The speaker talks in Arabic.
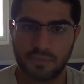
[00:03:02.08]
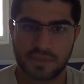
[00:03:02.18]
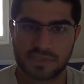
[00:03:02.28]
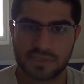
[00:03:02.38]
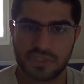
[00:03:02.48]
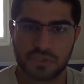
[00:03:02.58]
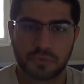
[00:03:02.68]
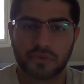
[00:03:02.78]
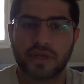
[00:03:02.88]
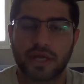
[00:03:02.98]
بس
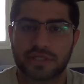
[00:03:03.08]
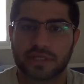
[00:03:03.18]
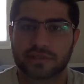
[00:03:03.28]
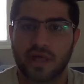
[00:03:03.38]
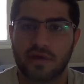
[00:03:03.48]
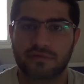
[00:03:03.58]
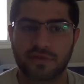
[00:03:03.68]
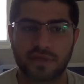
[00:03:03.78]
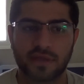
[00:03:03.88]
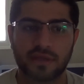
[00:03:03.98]
يجبروني احكي على
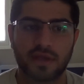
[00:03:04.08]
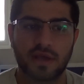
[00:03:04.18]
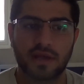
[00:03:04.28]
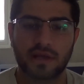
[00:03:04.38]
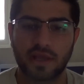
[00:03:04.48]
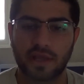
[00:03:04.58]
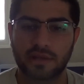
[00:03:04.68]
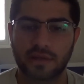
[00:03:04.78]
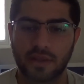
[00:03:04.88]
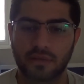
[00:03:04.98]
الطائفية
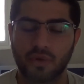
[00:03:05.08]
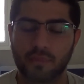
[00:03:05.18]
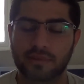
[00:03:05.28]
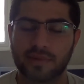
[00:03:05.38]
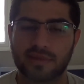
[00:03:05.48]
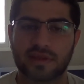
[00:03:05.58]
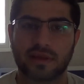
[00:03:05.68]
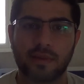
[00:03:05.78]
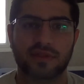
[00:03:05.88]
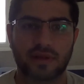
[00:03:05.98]
لان انه من
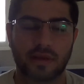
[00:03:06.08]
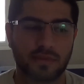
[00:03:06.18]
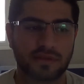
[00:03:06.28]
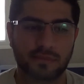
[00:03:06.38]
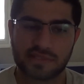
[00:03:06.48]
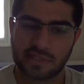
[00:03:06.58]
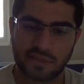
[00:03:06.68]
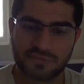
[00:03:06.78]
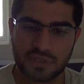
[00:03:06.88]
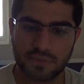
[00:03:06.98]
كمثل كمثل من يعني صرت
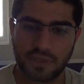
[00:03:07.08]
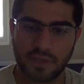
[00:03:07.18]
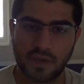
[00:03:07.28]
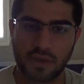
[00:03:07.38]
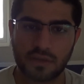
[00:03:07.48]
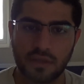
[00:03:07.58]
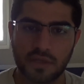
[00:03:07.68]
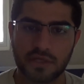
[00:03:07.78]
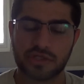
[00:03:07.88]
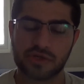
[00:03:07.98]
في جيبر العراق
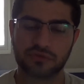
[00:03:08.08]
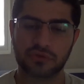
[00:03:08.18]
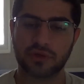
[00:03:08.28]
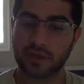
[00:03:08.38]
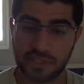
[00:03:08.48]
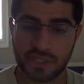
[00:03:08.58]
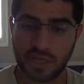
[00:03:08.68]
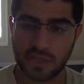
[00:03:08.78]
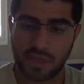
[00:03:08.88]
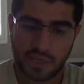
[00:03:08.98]
شفتوا يجي
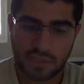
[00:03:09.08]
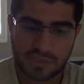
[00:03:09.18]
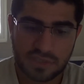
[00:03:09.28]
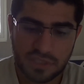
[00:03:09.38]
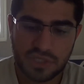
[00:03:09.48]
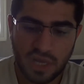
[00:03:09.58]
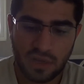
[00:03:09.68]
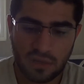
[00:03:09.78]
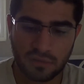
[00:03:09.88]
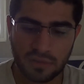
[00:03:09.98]
يعني يجي
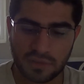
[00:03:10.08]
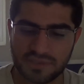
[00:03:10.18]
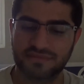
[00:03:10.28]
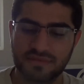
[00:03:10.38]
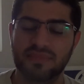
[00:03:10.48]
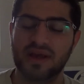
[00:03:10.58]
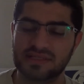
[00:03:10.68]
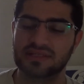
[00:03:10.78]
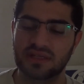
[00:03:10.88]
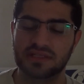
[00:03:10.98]
علي يقول يا شفتوا باع
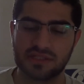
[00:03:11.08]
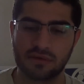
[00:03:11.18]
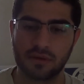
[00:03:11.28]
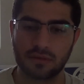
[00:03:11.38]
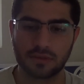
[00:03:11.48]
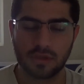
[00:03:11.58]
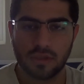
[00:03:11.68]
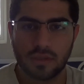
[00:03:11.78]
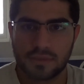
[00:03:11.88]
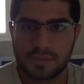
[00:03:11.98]
السنه ايش سووا؟
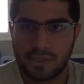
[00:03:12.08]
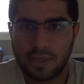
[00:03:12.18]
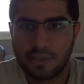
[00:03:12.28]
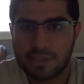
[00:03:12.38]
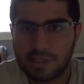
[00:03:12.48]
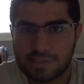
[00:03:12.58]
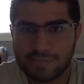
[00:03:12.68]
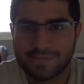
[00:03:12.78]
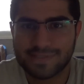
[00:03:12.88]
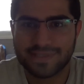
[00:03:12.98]
زين انا ايش
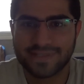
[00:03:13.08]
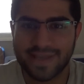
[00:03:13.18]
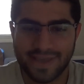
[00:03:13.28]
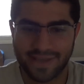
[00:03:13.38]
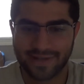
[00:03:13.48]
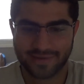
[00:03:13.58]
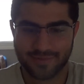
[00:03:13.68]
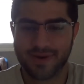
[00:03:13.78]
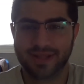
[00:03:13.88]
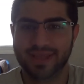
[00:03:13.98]
خصني بالسنه يعني
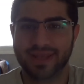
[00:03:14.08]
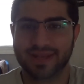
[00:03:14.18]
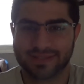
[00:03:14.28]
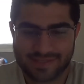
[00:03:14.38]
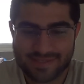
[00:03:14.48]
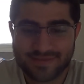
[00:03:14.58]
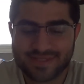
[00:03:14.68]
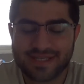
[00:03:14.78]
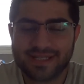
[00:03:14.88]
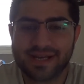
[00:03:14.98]
وبعدين ايش خصني
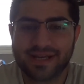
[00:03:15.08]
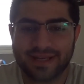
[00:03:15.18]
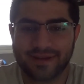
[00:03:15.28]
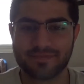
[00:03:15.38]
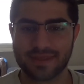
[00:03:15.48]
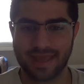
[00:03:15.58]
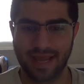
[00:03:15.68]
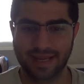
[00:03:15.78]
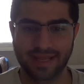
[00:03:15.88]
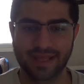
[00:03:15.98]
بالسنه اني؟
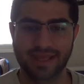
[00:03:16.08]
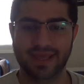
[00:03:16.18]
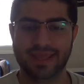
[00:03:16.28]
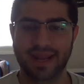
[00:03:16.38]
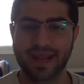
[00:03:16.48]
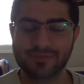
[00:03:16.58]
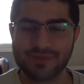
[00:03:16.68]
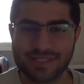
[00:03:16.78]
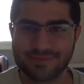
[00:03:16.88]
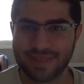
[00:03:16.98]
يعني يعني انا
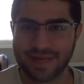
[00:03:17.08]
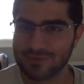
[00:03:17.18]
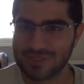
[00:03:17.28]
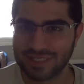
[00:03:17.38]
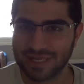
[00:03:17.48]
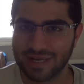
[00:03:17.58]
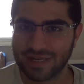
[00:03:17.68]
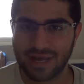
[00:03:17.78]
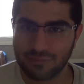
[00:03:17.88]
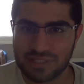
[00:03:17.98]
مسلم ترى مو سني
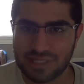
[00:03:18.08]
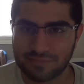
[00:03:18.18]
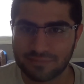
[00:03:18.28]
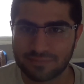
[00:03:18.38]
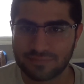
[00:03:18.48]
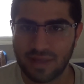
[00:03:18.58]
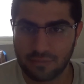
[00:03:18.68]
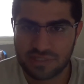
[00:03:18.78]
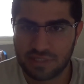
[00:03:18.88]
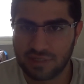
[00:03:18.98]
يعني. انا مسلم انا
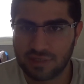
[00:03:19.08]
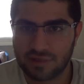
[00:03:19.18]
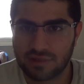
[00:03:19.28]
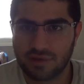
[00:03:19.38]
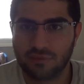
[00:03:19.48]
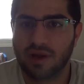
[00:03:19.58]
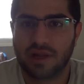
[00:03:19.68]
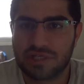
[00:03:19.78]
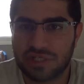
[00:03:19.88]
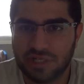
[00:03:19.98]
مو سني ولا
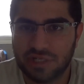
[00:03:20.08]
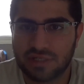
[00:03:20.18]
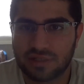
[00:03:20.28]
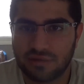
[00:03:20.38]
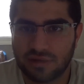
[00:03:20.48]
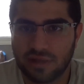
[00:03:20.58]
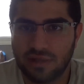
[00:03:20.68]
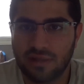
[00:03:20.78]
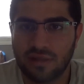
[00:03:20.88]
انا شيعي اوكي؟